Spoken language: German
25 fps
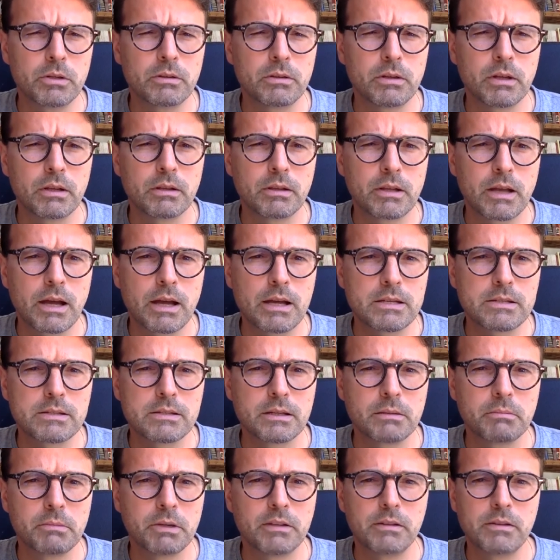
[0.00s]
ist denn das?
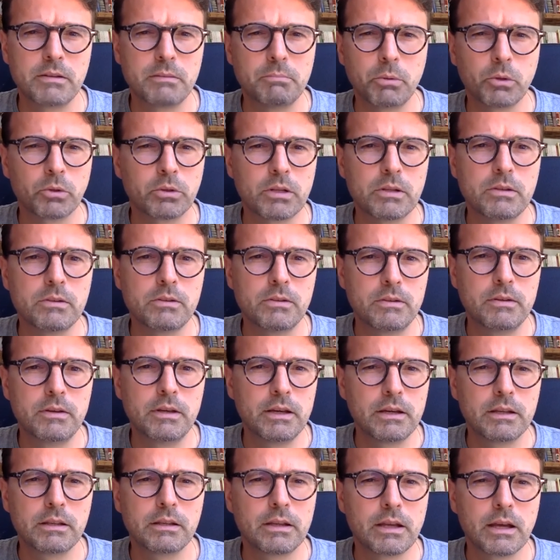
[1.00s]
Ich meine, sie
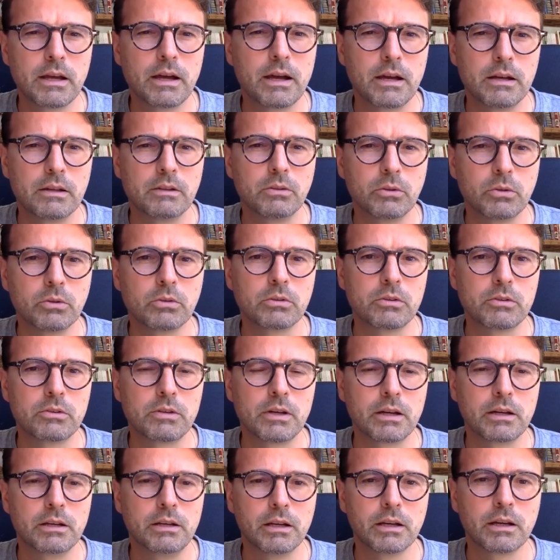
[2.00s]
potenzieren ja
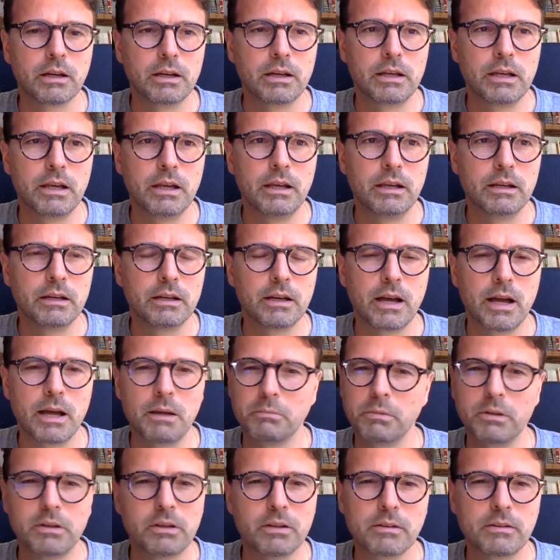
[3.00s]
sozusagen ihre Gegner.
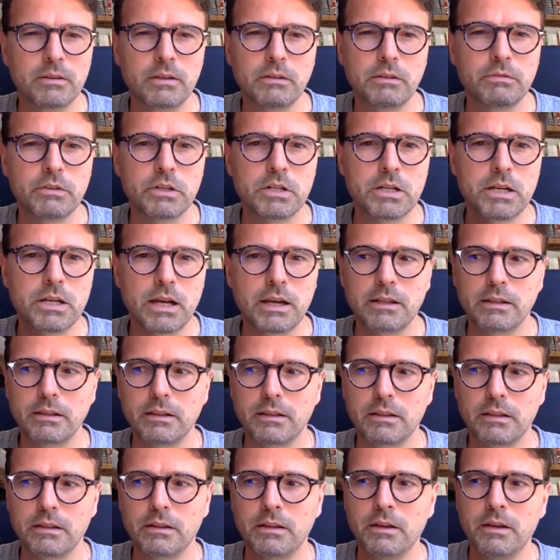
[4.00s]
Haben sie das nicht
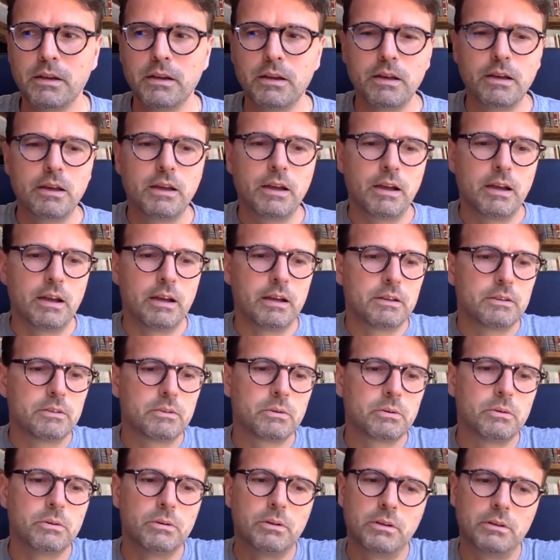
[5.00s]
verstanden?
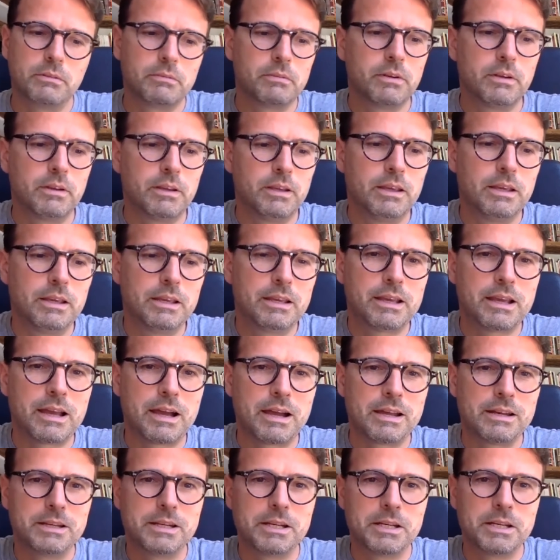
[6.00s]
Also ich
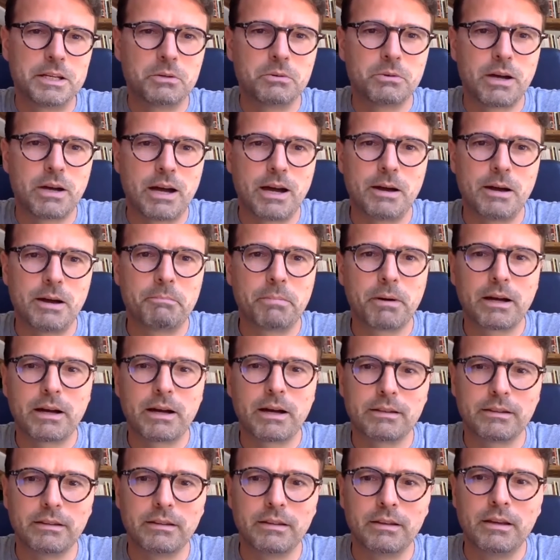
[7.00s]
kann Ihnen nur
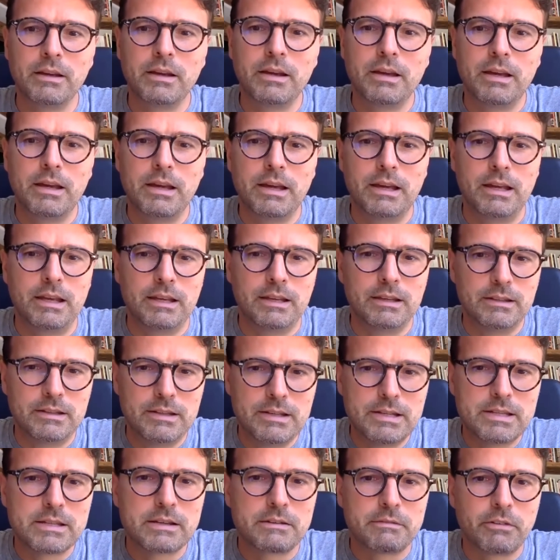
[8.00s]
abraten, in
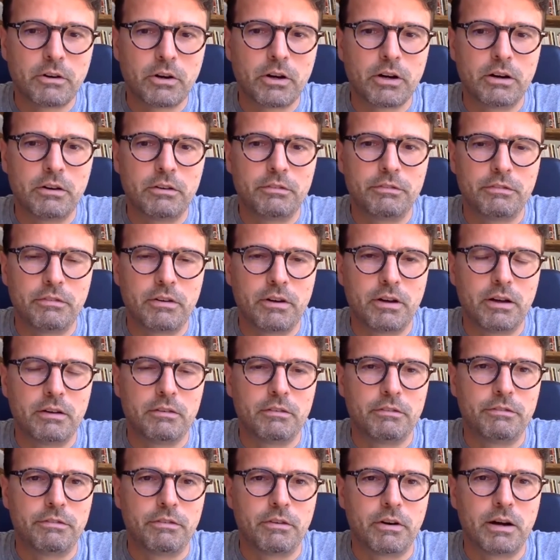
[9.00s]
dieser
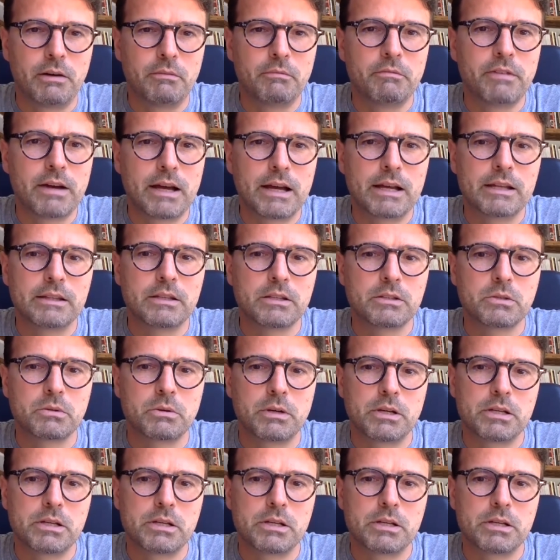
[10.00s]
Form weiter zu